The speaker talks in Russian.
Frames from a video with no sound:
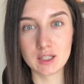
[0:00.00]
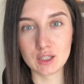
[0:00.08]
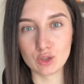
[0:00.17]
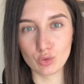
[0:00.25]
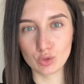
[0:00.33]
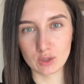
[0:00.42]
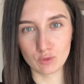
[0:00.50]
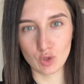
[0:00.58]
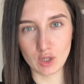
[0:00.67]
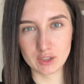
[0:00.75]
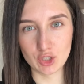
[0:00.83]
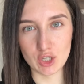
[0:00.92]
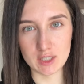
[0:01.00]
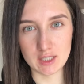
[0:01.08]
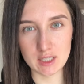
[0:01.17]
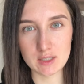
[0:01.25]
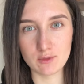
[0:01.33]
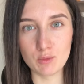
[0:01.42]
до того, как начать
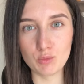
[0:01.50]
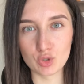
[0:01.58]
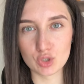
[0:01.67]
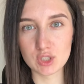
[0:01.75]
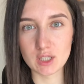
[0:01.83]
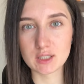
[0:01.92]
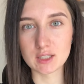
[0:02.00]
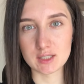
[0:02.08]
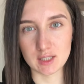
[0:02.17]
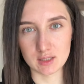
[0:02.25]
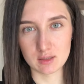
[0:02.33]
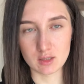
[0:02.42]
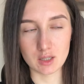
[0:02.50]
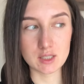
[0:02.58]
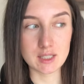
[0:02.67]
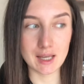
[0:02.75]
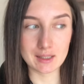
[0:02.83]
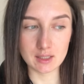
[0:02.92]
есть, вы можете отказаться, сказать,
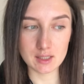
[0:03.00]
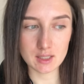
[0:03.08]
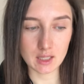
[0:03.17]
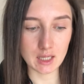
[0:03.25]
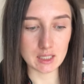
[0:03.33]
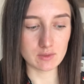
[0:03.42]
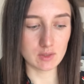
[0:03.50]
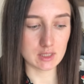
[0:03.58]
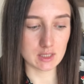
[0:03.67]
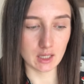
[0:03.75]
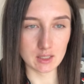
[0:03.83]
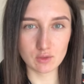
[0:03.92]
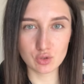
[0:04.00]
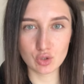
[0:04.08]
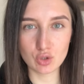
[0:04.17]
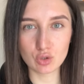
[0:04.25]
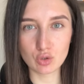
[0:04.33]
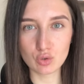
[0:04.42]
я это не заказывала, я заказывала
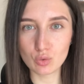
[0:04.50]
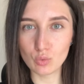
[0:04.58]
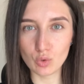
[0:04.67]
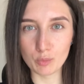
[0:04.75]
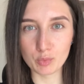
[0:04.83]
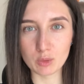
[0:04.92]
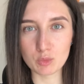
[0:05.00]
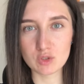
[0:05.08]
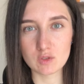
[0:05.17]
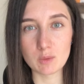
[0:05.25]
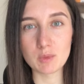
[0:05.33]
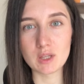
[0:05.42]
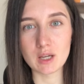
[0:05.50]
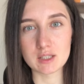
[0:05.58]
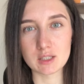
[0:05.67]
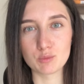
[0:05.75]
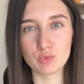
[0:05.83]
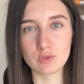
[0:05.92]
что-то другое, потому что все время они
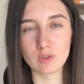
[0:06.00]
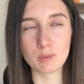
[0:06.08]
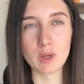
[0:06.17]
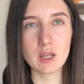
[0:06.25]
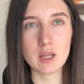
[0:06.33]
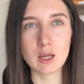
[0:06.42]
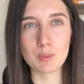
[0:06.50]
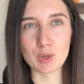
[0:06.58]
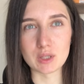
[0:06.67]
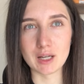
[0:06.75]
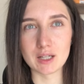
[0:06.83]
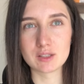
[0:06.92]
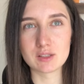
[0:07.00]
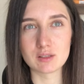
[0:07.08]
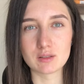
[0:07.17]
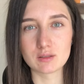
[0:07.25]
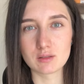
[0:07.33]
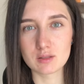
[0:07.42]
хотят будут вам продать,
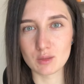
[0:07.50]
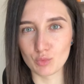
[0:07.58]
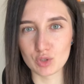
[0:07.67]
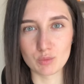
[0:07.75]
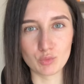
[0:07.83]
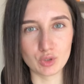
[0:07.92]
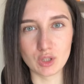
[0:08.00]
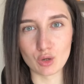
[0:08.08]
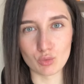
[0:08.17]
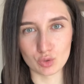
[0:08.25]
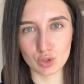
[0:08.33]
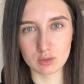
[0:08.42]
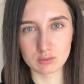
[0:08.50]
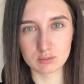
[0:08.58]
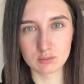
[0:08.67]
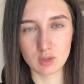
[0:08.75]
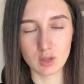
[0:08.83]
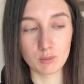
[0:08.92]
само собой, дороже.
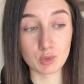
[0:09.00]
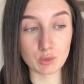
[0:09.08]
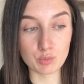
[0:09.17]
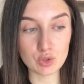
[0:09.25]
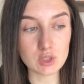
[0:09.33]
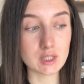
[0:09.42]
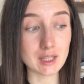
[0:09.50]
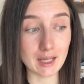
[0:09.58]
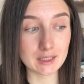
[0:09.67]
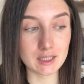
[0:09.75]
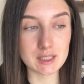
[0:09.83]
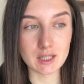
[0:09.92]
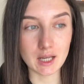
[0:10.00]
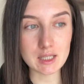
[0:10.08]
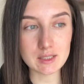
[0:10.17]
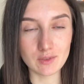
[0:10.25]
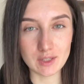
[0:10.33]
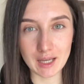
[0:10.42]
Потом просто я это не
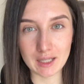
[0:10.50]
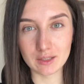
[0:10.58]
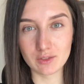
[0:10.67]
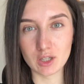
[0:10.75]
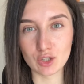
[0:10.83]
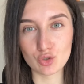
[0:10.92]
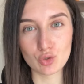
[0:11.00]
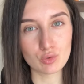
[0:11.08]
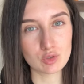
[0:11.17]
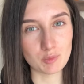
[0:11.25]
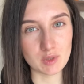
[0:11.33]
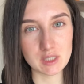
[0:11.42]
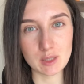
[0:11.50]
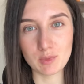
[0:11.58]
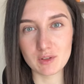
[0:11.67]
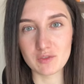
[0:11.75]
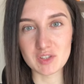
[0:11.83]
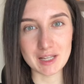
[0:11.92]
заказывала, я это не хочу,
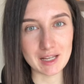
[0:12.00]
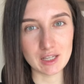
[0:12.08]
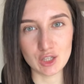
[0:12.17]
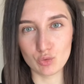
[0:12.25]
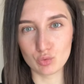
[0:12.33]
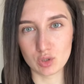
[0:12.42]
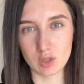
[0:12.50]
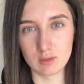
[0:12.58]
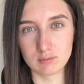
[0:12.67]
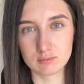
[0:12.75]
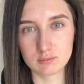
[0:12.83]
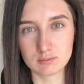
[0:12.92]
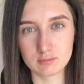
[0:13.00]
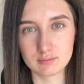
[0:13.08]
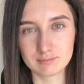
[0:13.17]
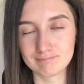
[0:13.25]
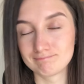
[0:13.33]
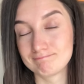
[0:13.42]
спасибо, встали и ушли.
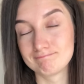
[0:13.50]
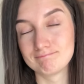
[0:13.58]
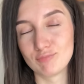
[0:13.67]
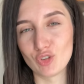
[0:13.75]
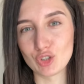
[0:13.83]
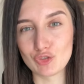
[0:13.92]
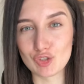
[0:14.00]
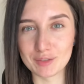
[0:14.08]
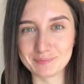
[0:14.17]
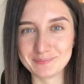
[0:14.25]
Вот и все.